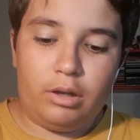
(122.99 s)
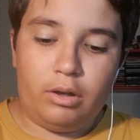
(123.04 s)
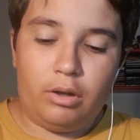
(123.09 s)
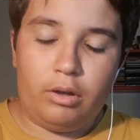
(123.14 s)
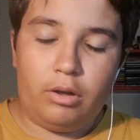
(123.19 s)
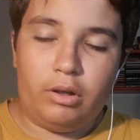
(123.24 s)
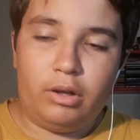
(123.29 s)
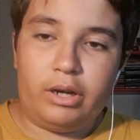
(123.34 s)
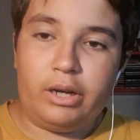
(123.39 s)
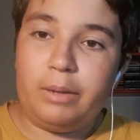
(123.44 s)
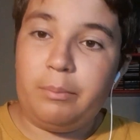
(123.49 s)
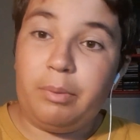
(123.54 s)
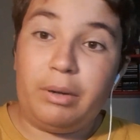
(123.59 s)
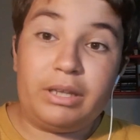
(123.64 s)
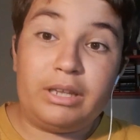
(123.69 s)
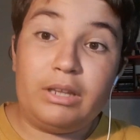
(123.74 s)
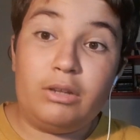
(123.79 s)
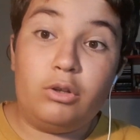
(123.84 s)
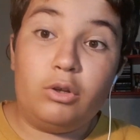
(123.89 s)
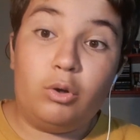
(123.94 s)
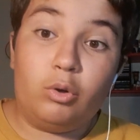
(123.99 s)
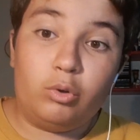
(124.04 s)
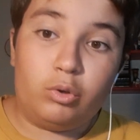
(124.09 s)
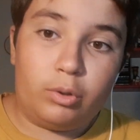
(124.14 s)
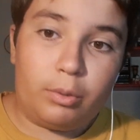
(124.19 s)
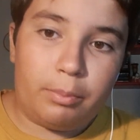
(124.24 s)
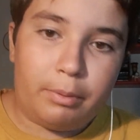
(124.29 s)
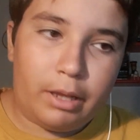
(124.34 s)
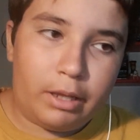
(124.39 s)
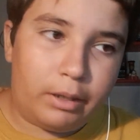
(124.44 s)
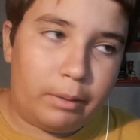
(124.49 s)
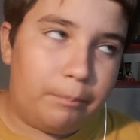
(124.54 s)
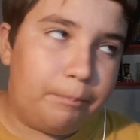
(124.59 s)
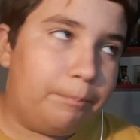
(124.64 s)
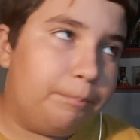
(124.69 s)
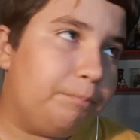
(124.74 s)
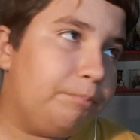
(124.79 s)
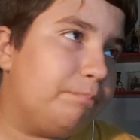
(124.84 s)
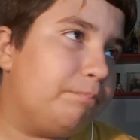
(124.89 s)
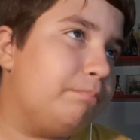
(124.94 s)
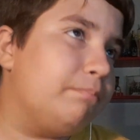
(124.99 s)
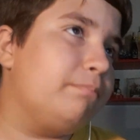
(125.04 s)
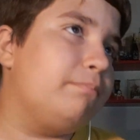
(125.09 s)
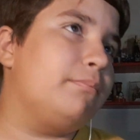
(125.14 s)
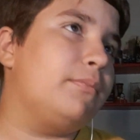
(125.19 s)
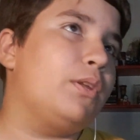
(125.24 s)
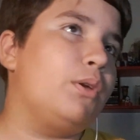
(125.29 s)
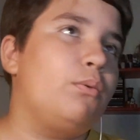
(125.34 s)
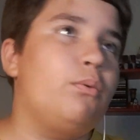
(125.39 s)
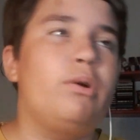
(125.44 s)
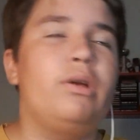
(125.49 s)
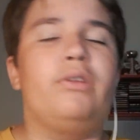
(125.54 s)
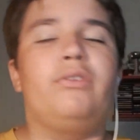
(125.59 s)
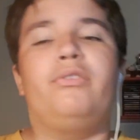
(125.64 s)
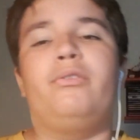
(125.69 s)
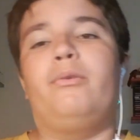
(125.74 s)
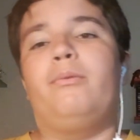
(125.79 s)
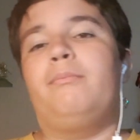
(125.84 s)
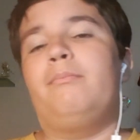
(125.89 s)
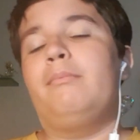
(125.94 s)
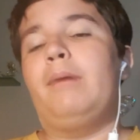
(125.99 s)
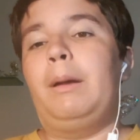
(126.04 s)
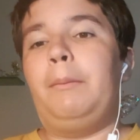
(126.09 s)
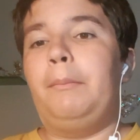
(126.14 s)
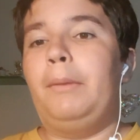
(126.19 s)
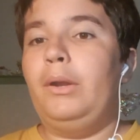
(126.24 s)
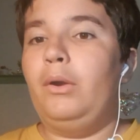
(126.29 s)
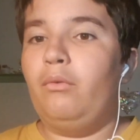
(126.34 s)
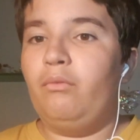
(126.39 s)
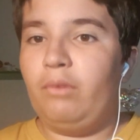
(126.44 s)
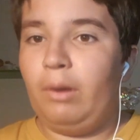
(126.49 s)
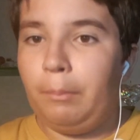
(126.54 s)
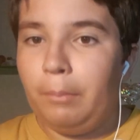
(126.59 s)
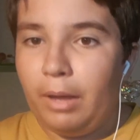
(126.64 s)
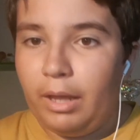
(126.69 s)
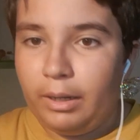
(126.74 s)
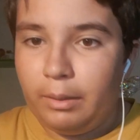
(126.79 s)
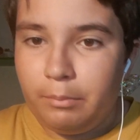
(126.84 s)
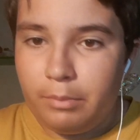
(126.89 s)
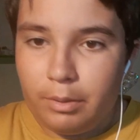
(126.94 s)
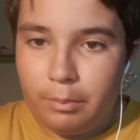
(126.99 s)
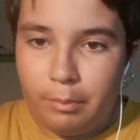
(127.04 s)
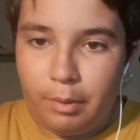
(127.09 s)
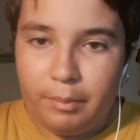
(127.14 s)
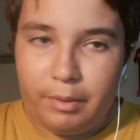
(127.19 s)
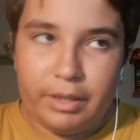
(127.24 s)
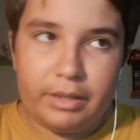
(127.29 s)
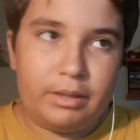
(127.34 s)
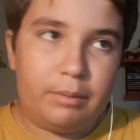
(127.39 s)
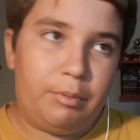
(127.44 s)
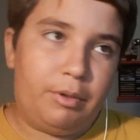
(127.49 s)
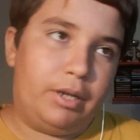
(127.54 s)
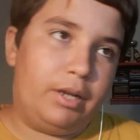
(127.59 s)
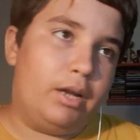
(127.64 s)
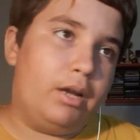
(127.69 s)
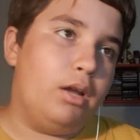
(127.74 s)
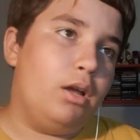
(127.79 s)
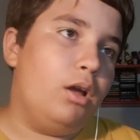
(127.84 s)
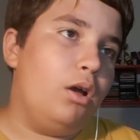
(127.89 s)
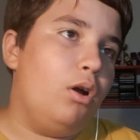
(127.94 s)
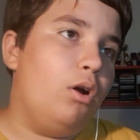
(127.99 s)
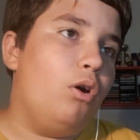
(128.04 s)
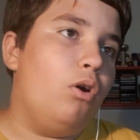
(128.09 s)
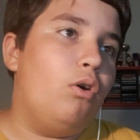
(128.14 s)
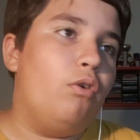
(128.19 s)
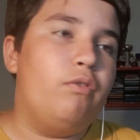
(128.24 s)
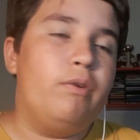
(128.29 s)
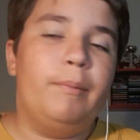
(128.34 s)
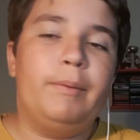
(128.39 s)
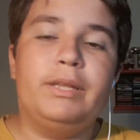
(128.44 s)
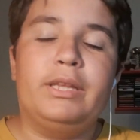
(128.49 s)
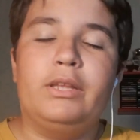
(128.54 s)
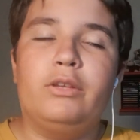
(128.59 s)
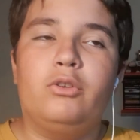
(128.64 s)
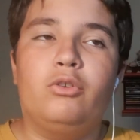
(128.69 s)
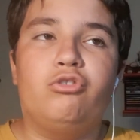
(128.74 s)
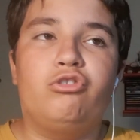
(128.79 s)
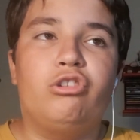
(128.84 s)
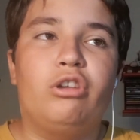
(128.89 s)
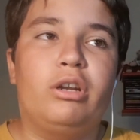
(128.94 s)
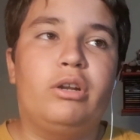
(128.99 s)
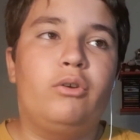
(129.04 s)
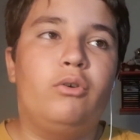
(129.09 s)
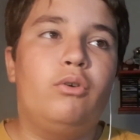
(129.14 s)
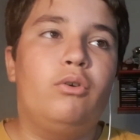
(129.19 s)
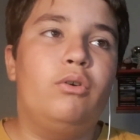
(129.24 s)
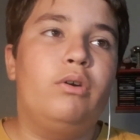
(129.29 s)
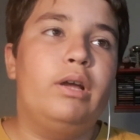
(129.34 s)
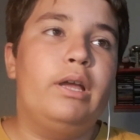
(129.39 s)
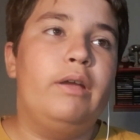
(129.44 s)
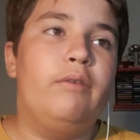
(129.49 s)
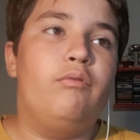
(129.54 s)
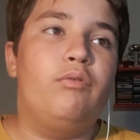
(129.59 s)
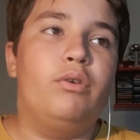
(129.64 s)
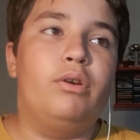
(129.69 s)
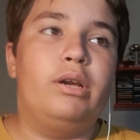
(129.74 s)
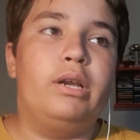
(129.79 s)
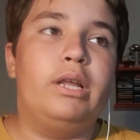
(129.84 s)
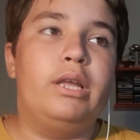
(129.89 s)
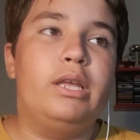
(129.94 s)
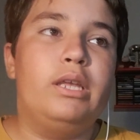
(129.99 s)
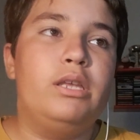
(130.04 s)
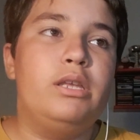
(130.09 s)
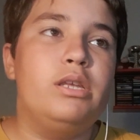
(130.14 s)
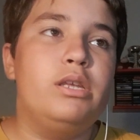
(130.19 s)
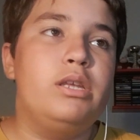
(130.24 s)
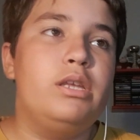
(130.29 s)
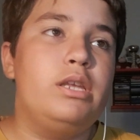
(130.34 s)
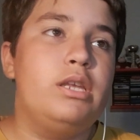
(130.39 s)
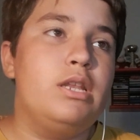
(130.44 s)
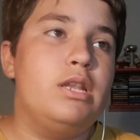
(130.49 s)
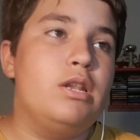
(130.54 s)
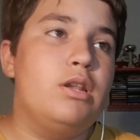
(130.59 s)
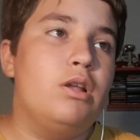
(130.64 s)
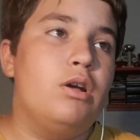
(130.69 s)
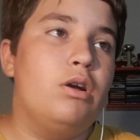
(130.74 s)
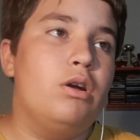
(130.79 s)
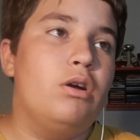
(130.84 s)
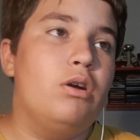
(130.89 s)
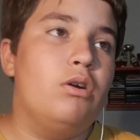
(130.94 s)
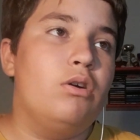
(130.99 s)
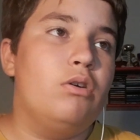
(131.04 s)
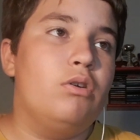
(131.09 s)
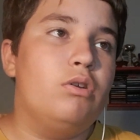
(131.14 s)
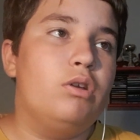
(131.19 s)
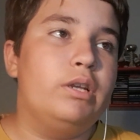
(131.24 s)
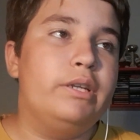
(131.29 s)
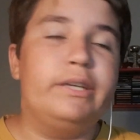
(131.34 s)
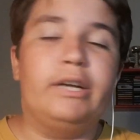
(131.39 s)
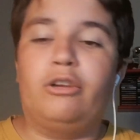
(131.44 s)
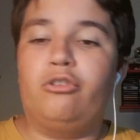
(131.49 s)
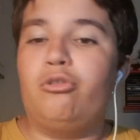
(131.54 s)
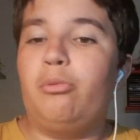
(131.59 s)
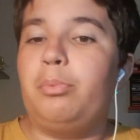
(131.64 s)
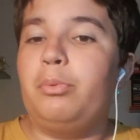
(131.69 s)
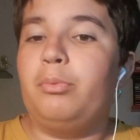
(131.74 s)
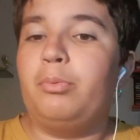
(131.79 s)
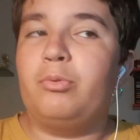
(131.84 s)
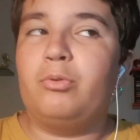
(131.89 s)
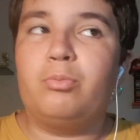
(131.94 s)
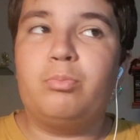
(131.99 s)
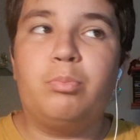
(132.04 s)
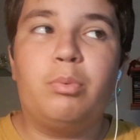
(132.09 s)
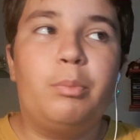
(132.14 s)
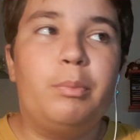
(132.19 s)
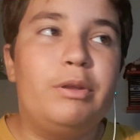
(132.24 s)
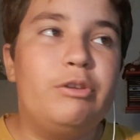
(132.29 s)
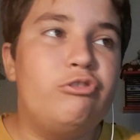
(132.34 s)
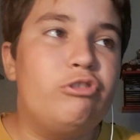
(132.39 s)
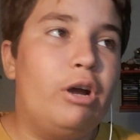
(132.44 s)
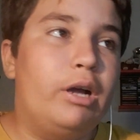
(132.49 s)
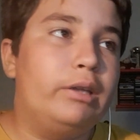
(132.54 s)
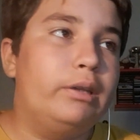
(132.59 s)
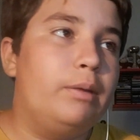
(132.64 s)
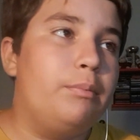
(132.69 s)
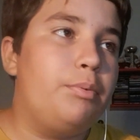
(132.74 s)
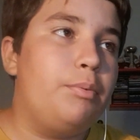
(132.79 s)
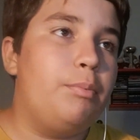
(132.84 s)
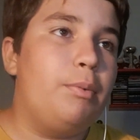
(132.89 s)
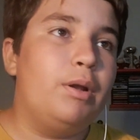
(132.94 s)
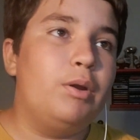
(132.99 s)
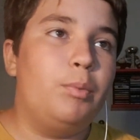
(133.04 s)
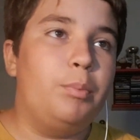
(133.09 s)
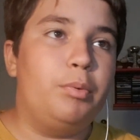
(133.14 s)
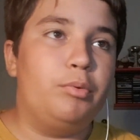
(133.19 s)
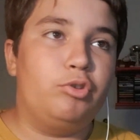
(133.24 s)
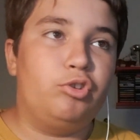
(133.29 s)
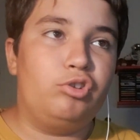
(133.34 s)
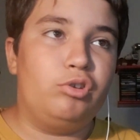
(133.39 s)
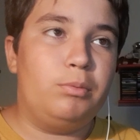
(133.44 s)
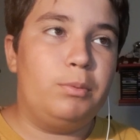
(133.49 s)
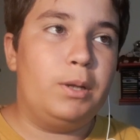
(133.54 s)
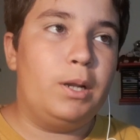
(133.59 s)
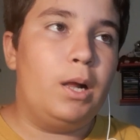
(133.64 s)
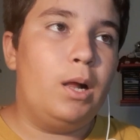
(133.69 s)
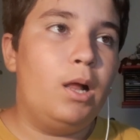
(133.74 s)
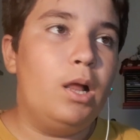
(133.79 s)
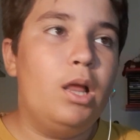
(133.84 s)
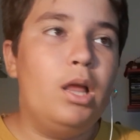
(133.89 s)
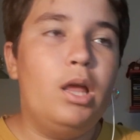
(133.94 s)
eh, ripartendo in contropiede. Questo a me non va bene minimamente perché ovviamente io cerco e vorrei il, il calcio più spumeggiante e più bello possibile.